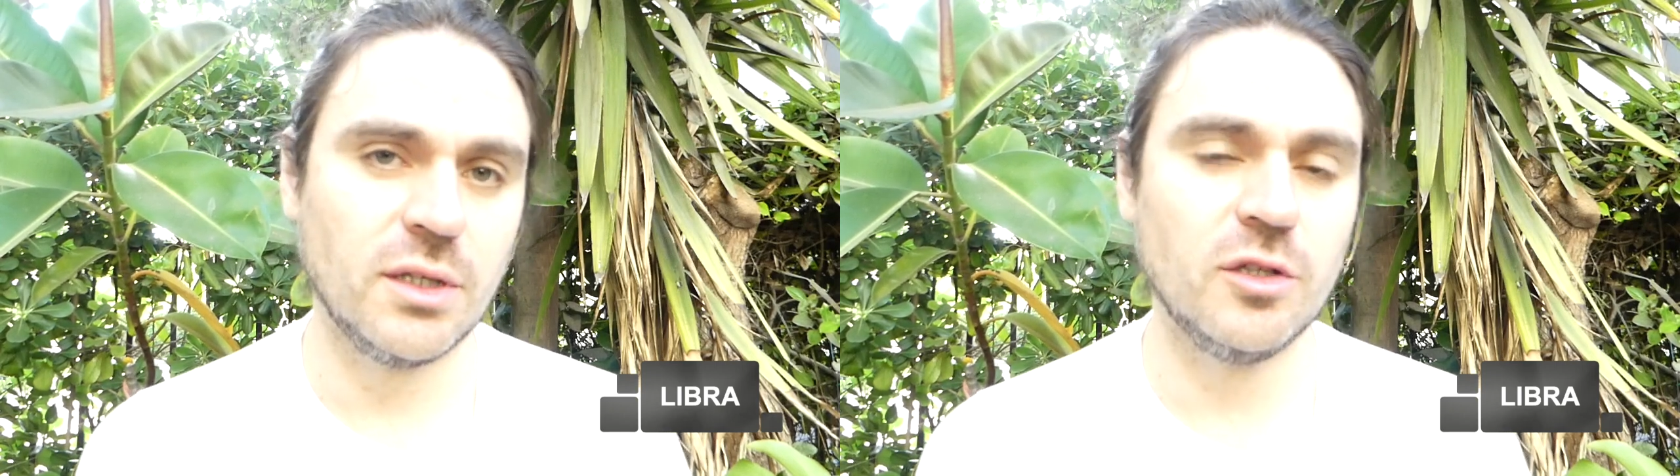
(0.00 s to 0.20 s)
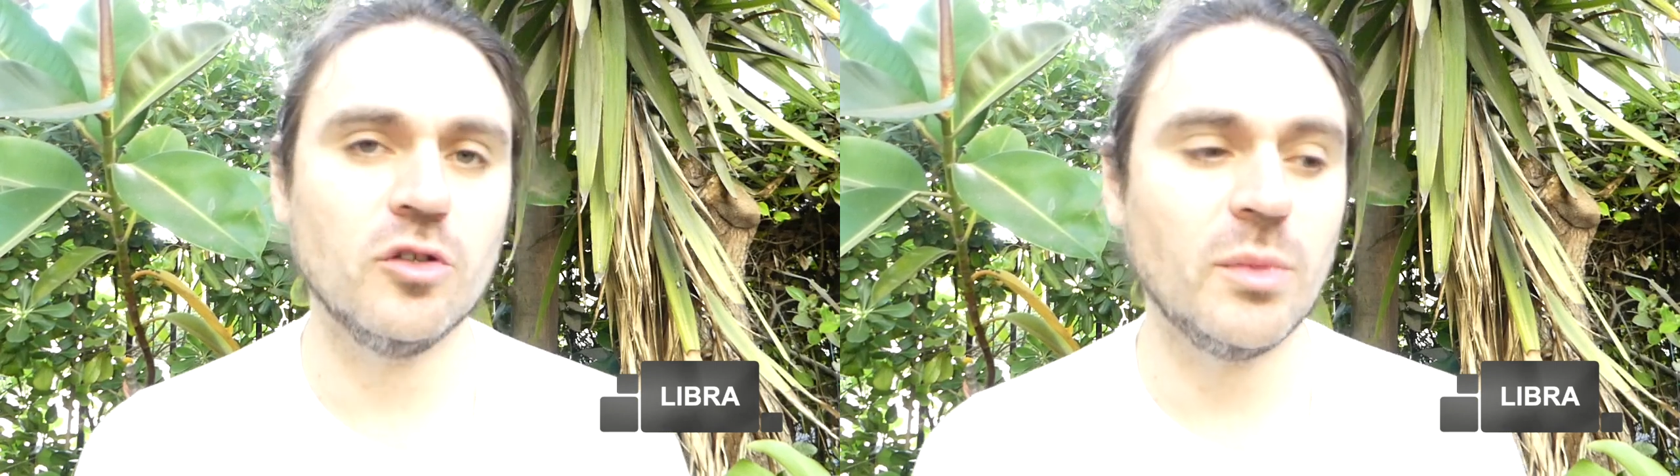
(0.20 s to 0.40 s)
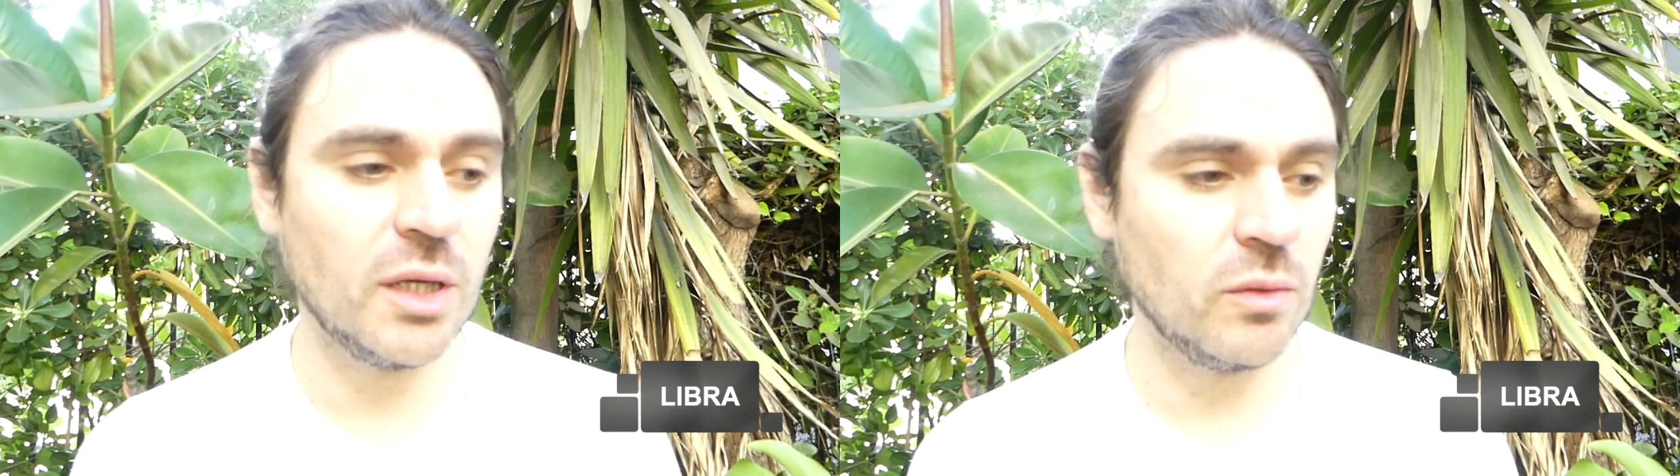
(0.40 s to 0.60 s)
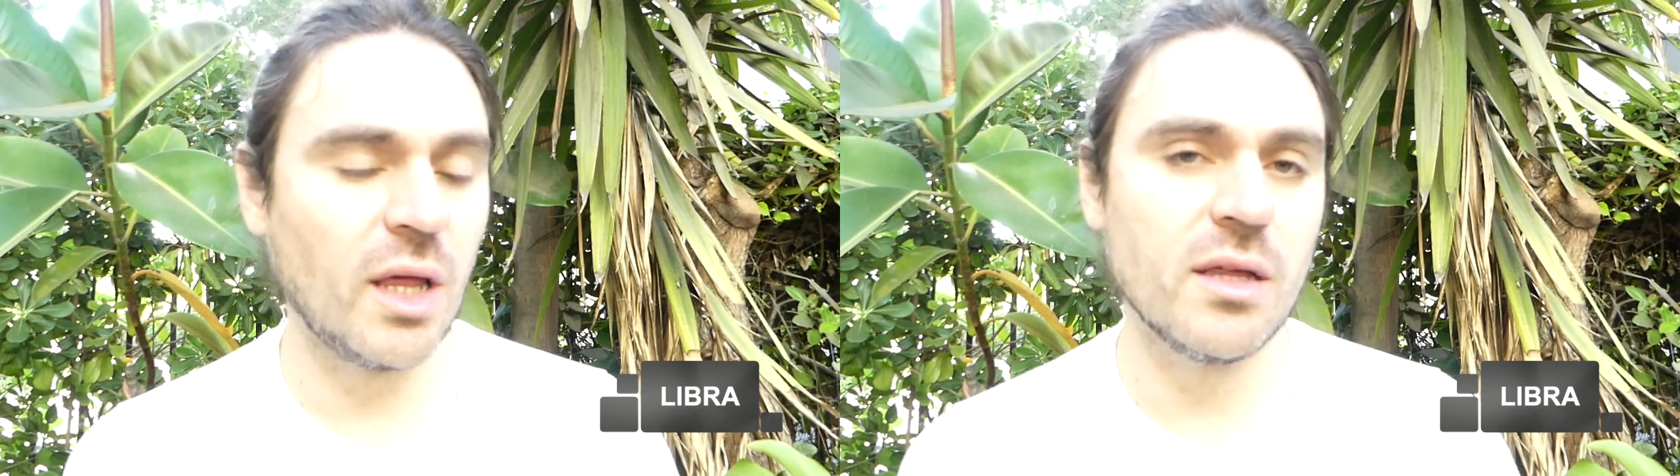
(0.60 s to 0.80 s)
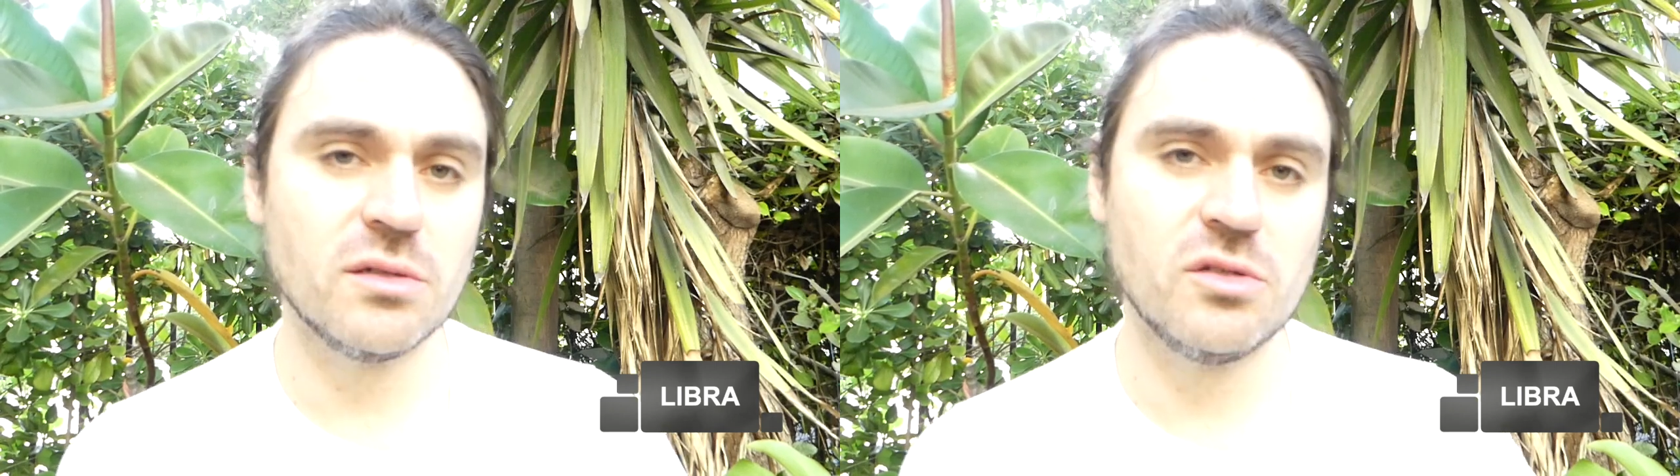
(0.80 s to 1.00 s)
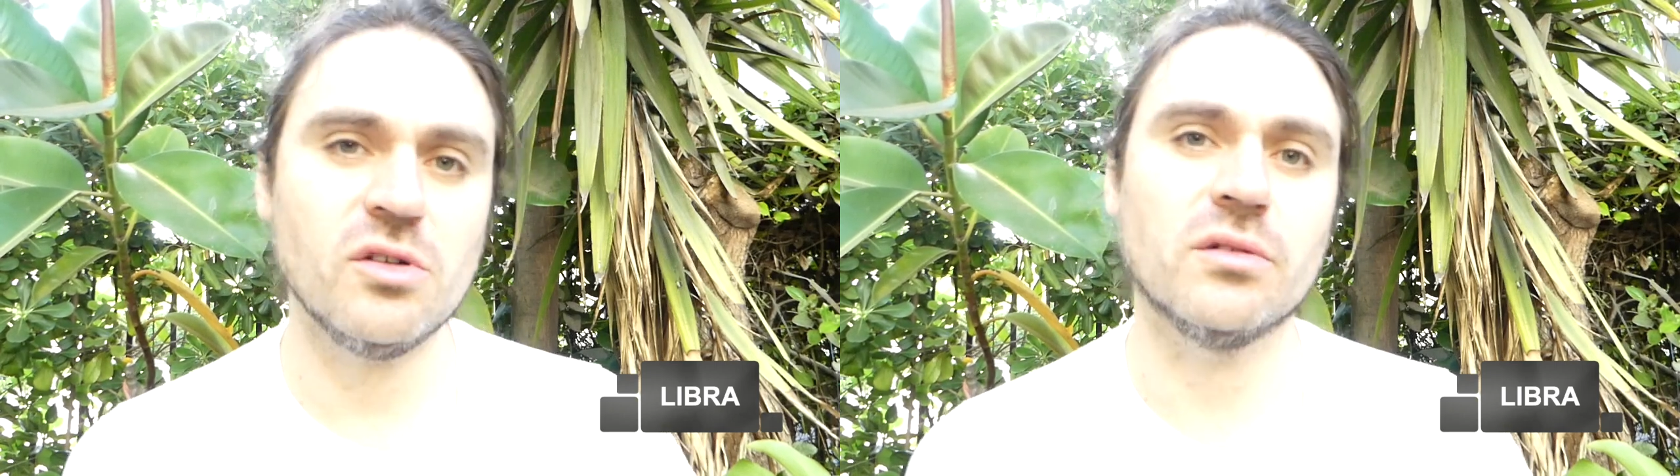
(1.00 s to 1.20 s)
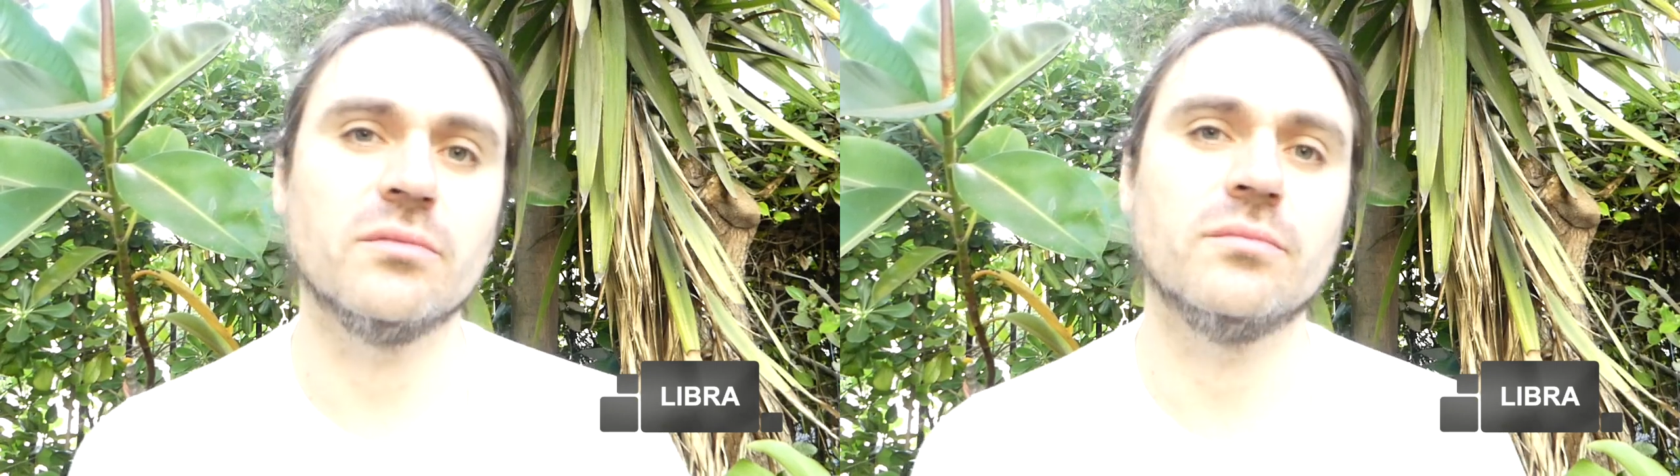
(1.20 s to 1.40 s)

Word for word: y tomar una decisión.